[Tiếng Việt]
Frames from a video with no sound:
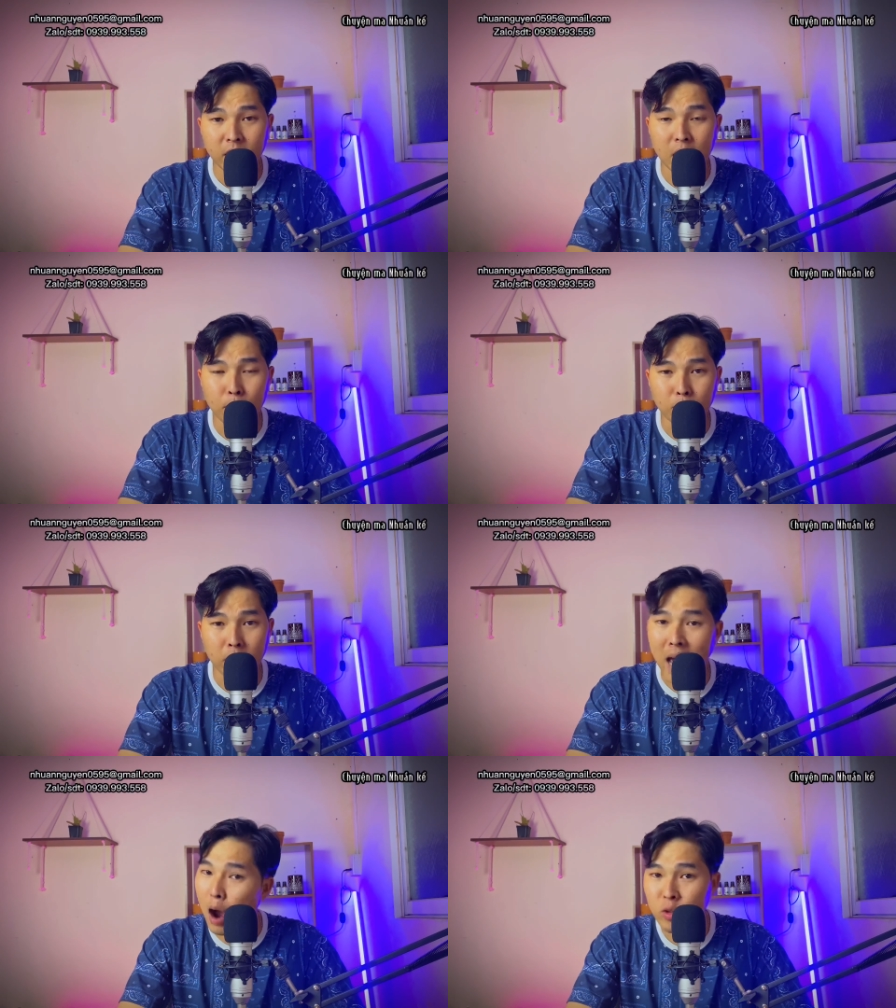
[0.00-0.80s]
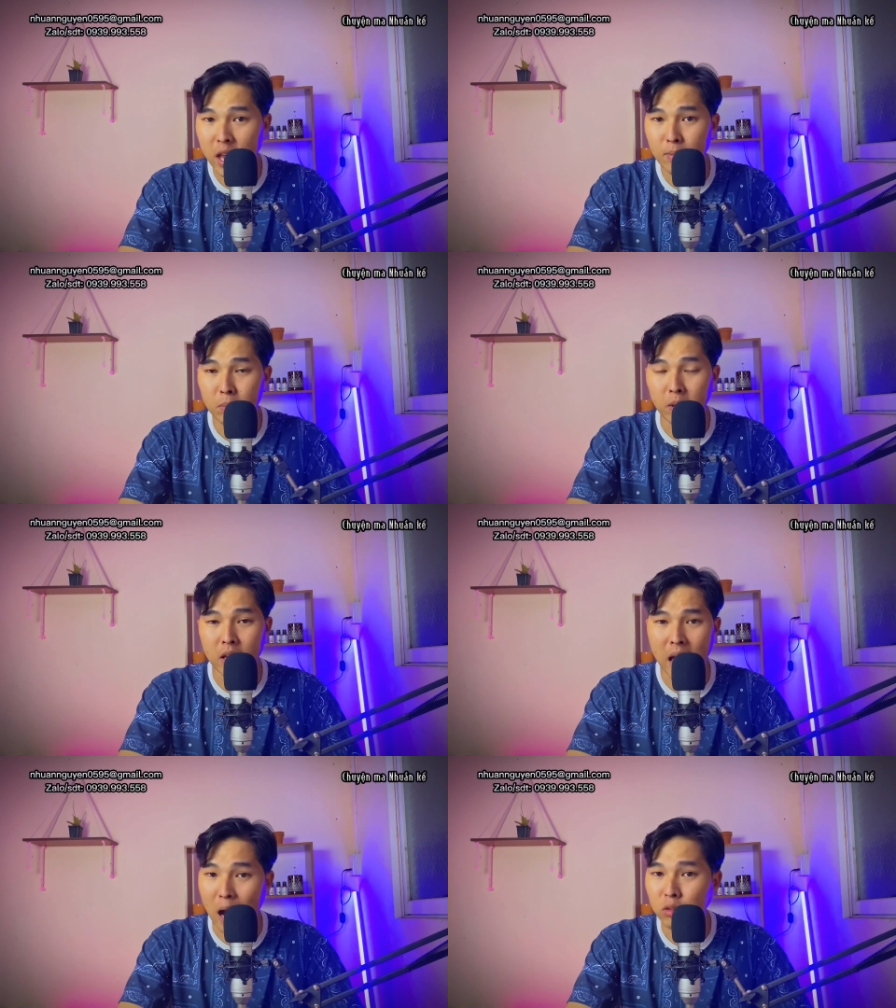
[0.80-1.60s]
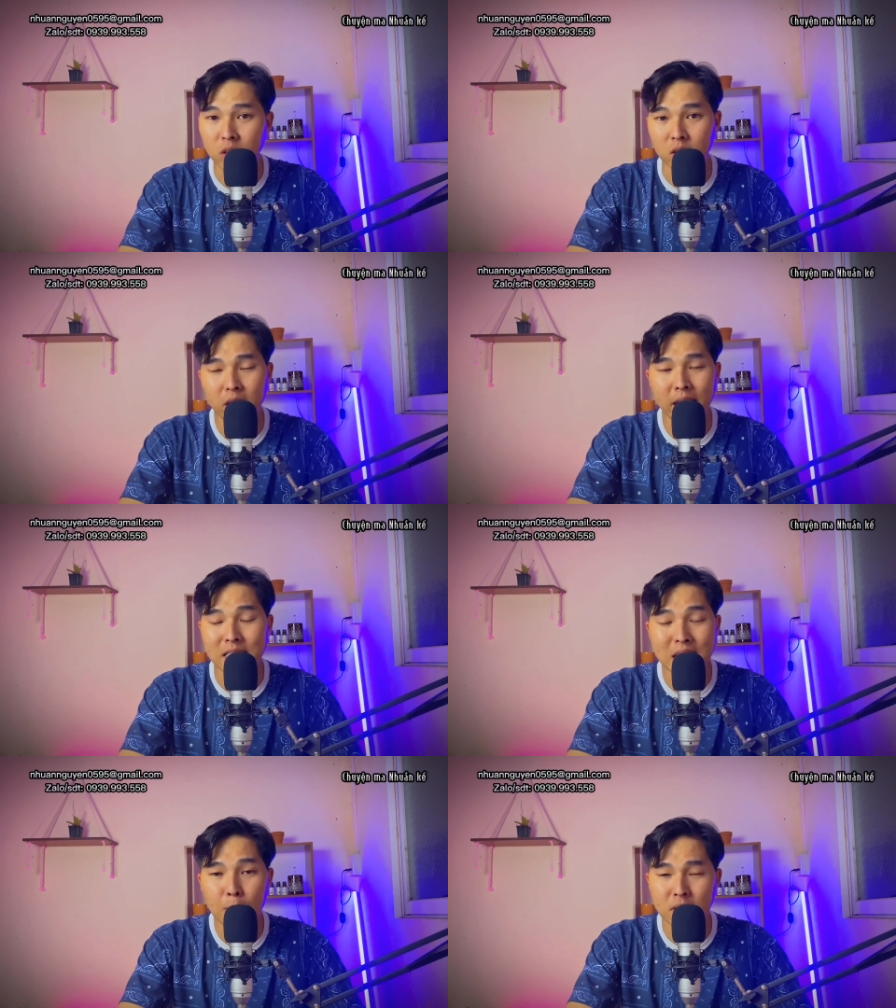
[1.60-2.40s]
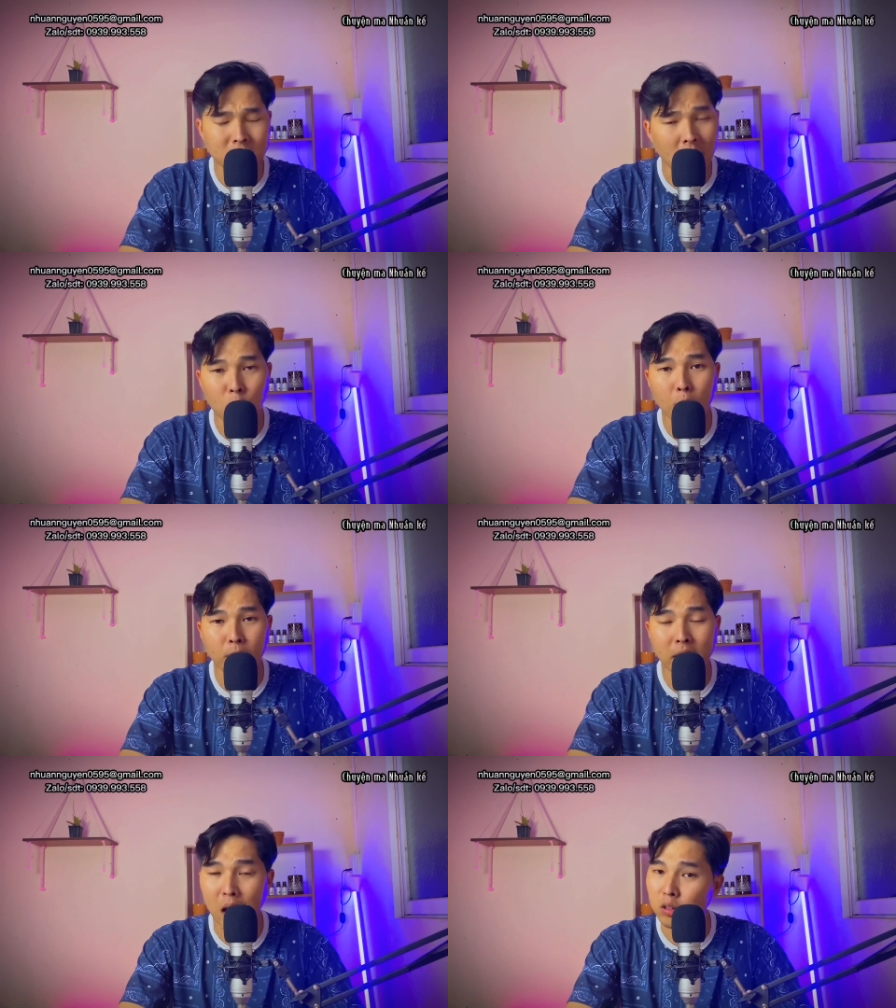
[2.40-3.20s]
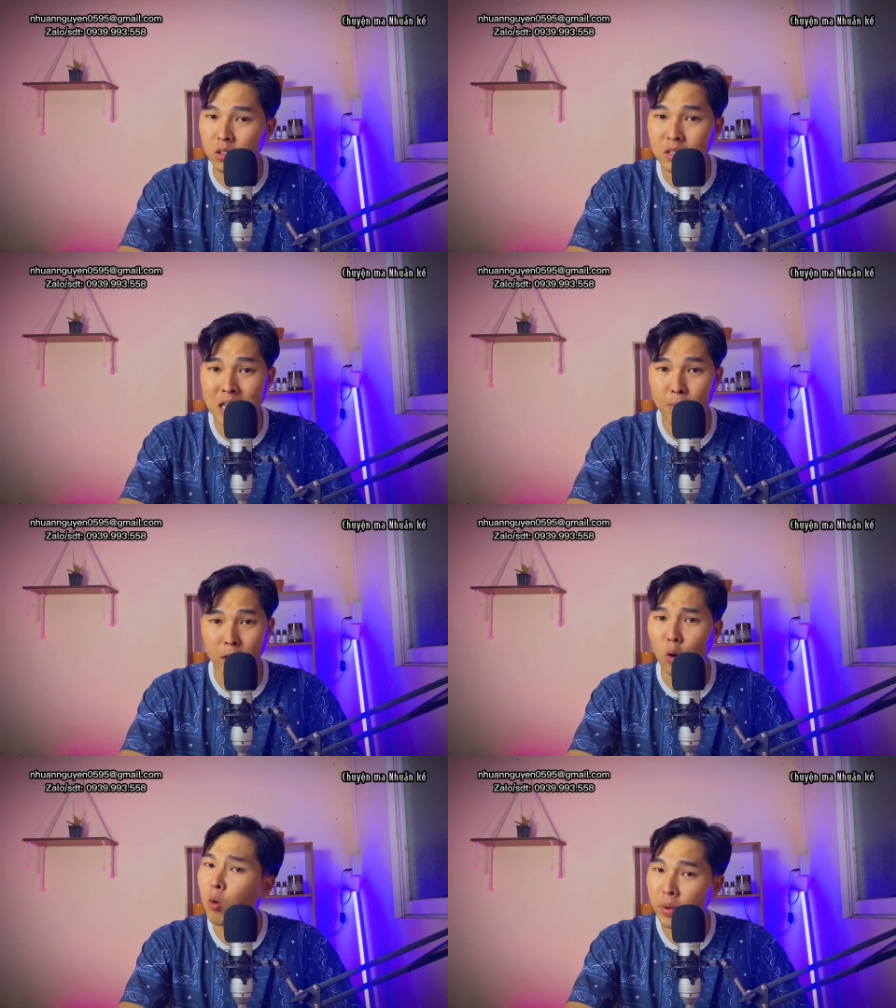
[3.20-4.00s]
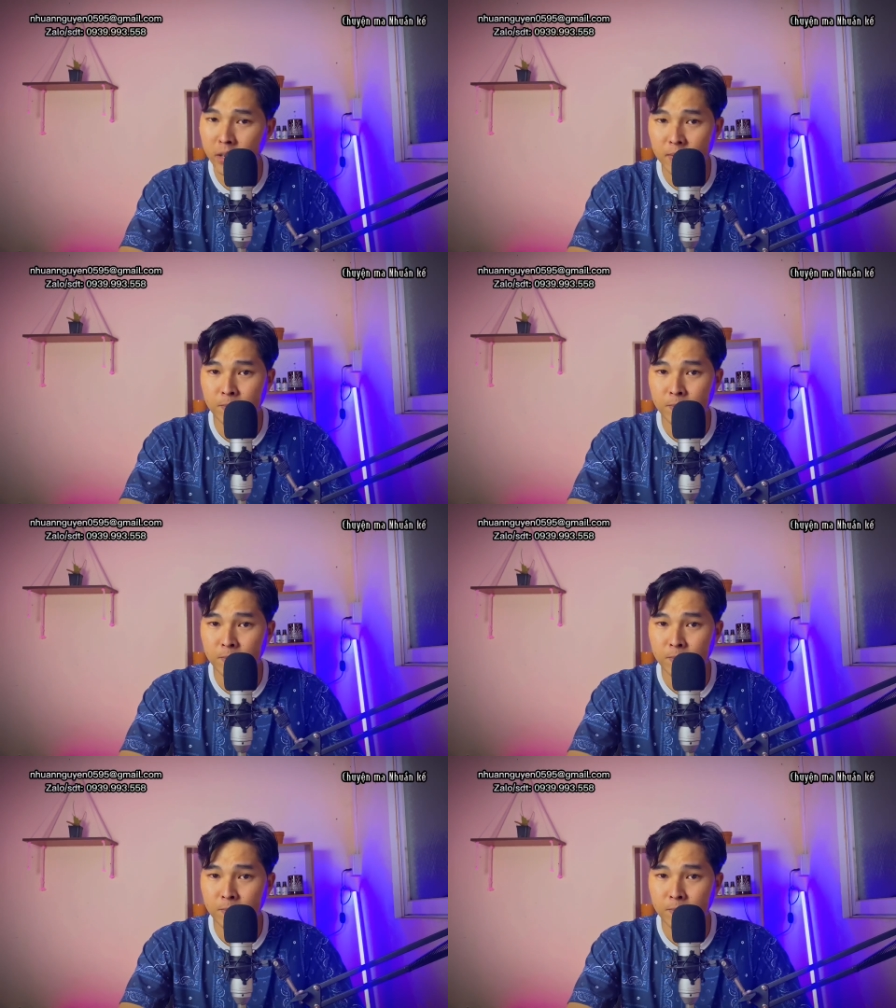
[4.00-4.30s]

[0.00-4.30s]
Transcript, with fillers: là mình bị ảo giác mình bị ảo tưởng hay sao mình sợ quá mình bị ảo tưởng làm sao mình cũng không biết